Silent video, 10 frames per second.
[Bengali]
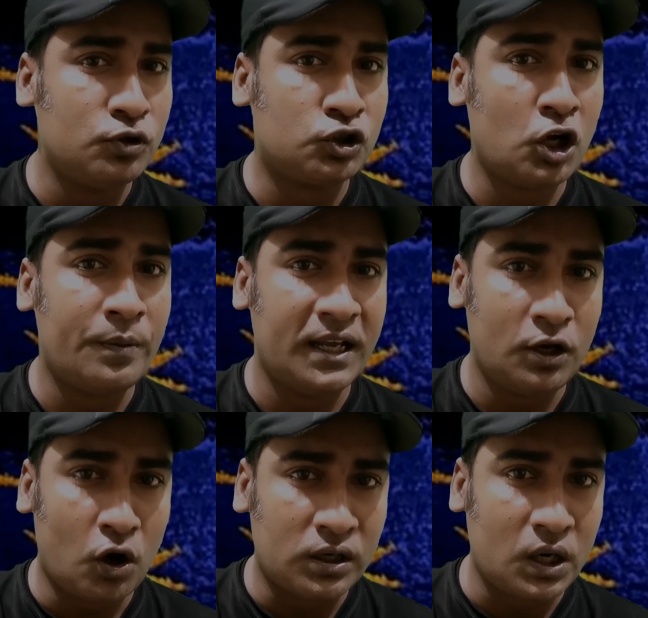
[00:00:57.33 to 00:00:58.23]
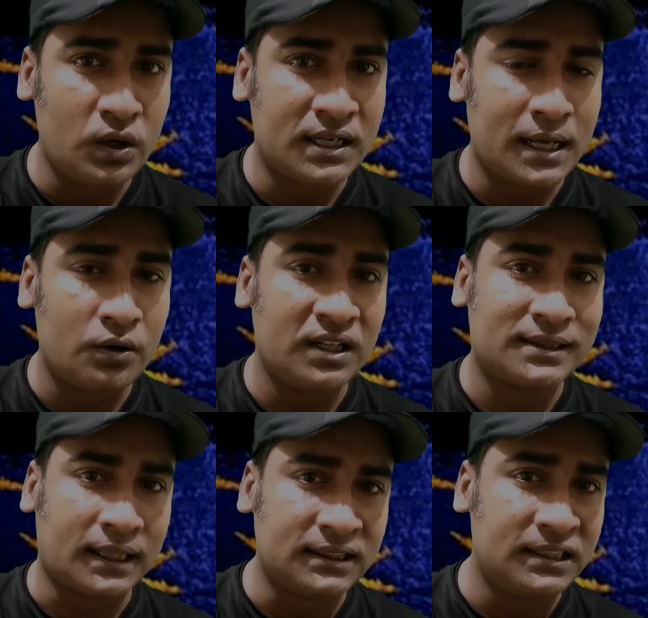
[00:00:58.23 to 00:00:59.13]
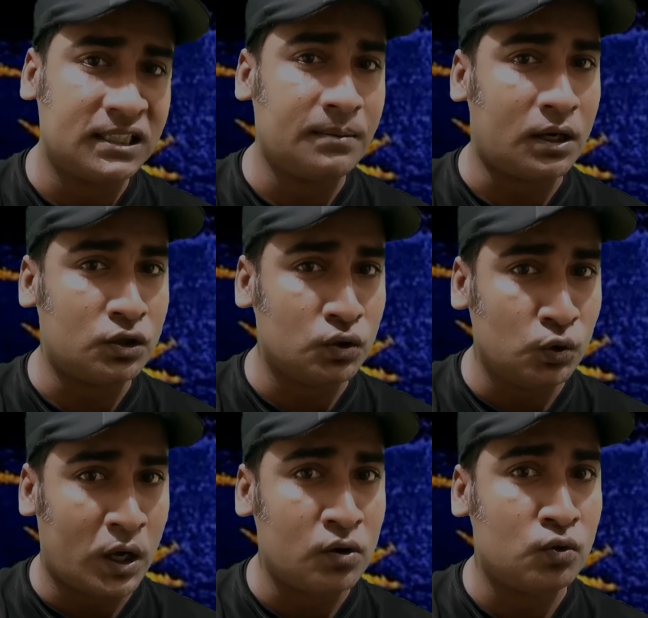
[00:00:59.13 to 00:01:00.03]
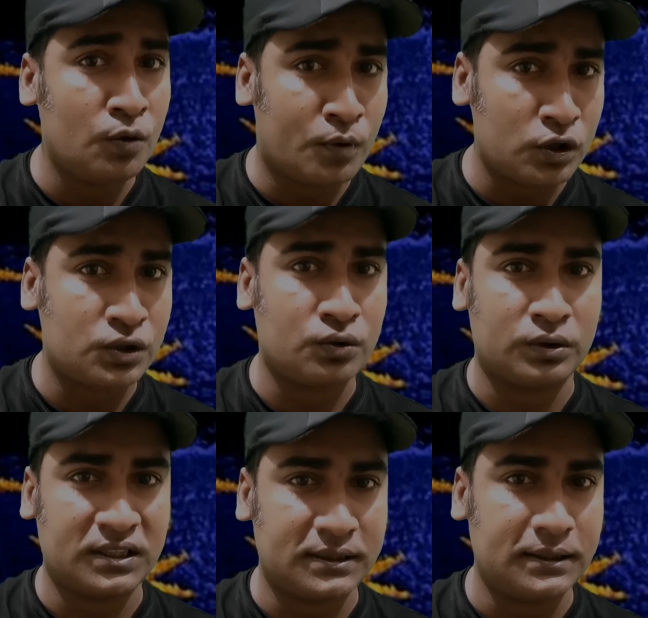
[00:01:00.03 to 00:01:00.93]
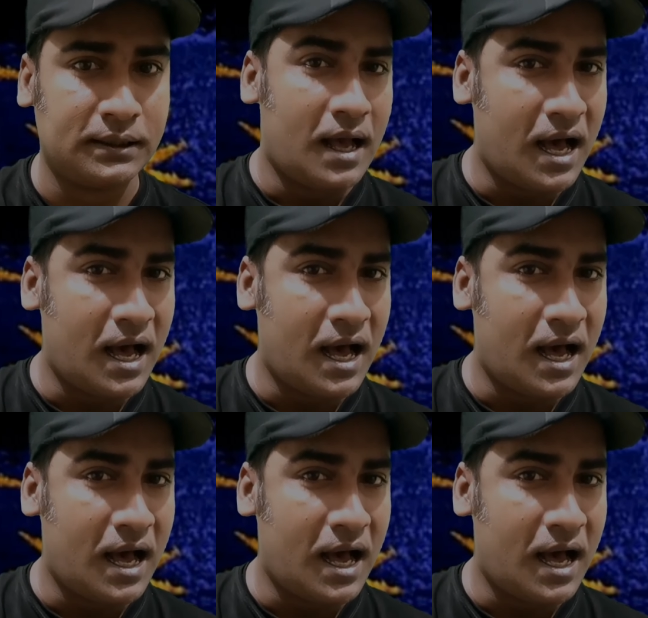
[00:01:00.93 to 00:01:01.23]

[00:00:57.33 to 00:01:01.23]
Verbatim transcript: বুঝতে হবে লকডাউনের কারণে তাদের দেশের মানুষগুলো এখন খুব কষ্ট করতেছে